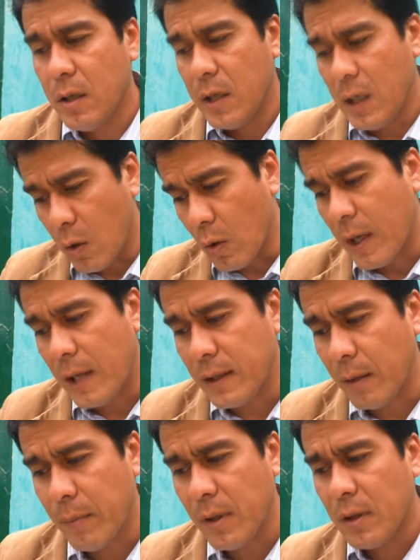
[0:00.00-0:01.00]
y local
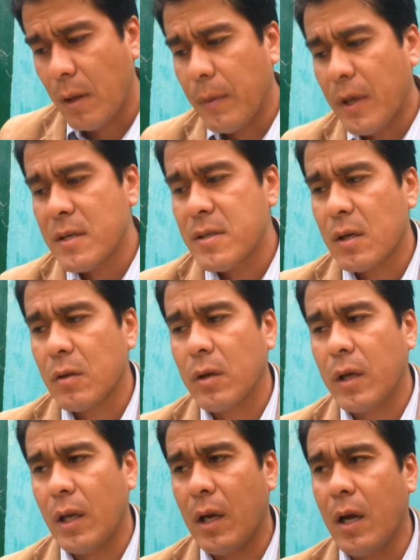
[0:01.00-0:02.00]
también, también es
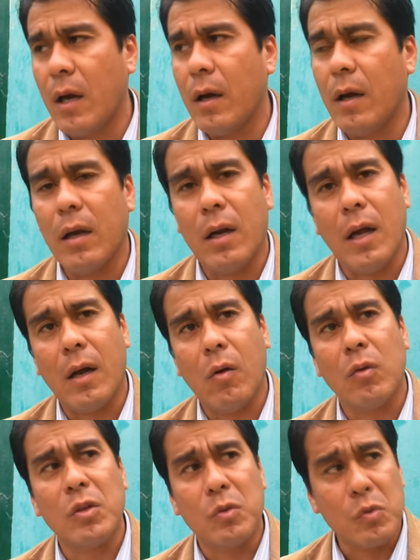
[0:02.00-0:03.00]
cierto que la, la
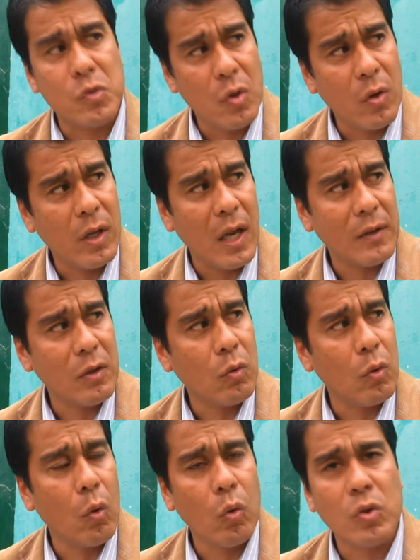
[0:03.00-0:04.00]
Constitución, el
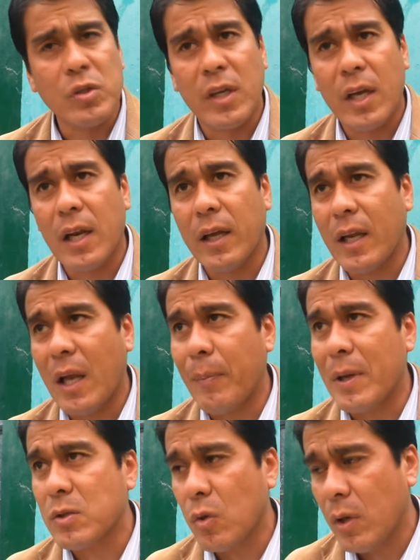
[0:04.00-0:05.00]
artículo 1 señala que la
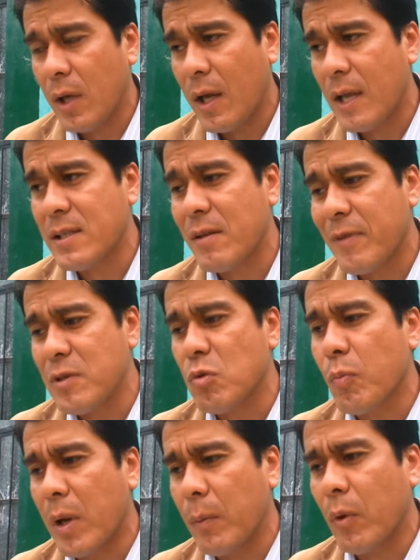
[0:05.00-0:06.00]
persona es el fin
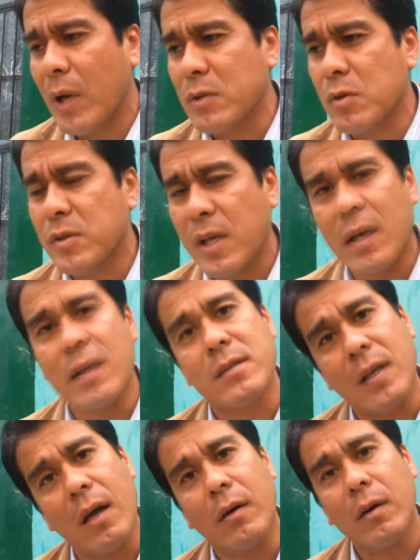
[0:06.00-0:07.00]
supremo de la sociedad y del
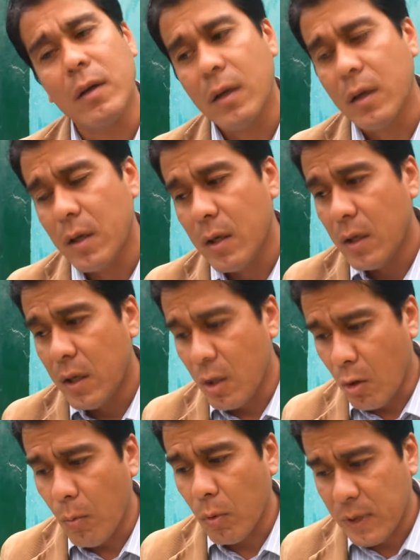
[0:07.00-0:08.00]
Estado
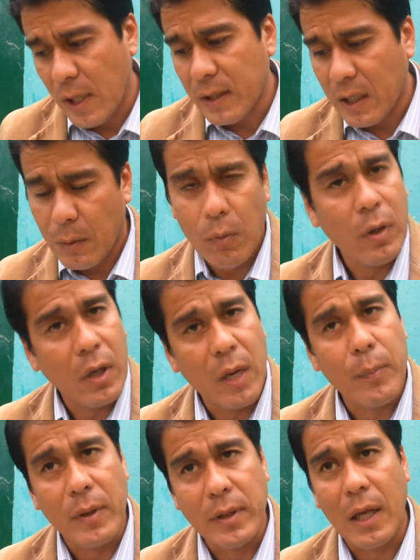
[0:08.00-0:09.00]
y como tal tenemos que
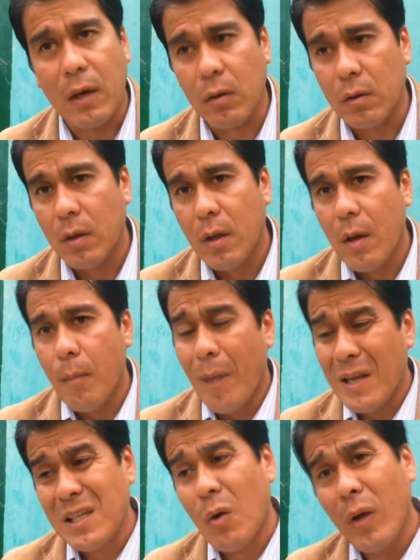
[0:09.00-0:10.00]
respetarlo.
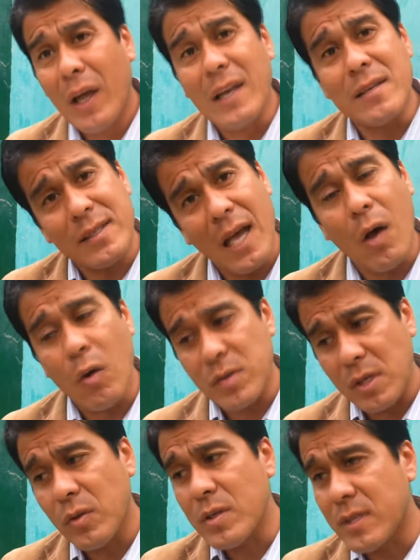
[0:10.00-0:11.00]
Más aún el Estado,
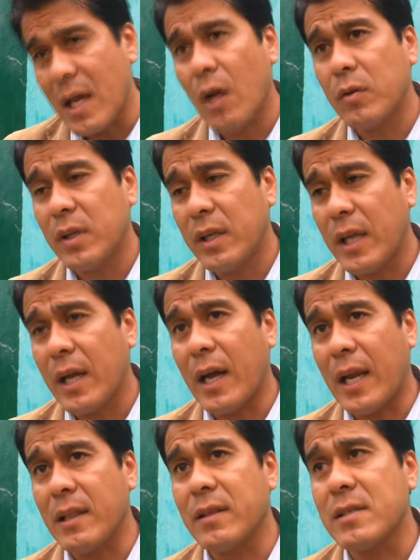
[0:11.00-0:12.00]
siendo Estado tiene que
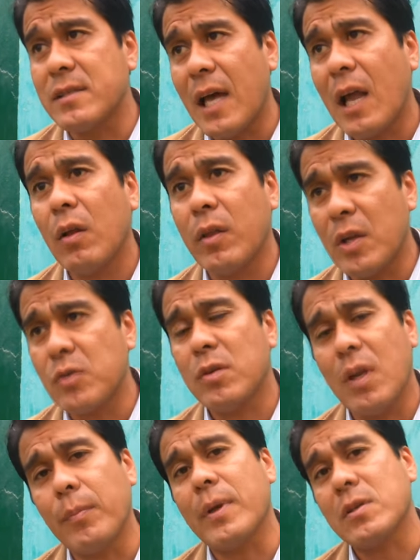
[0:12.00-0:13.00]
garantizar los derechos
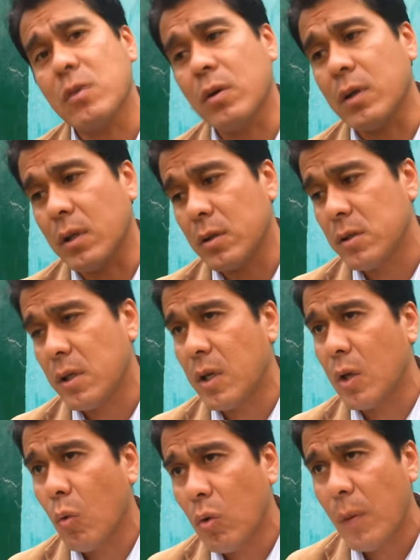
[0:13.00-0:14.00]
de una persona. Entonces
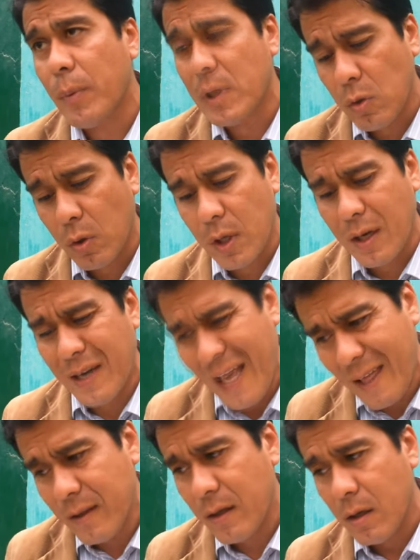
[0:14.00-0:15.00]
ninguna persona,
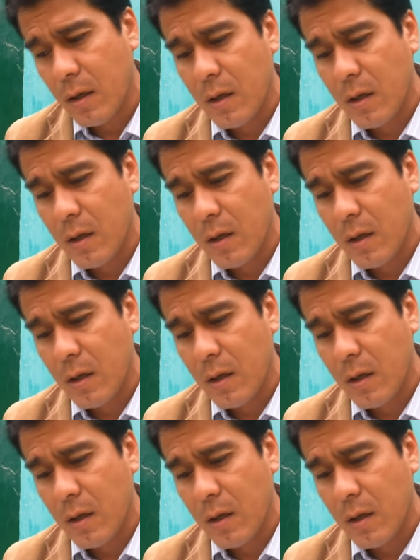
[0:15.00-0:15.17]
nadie,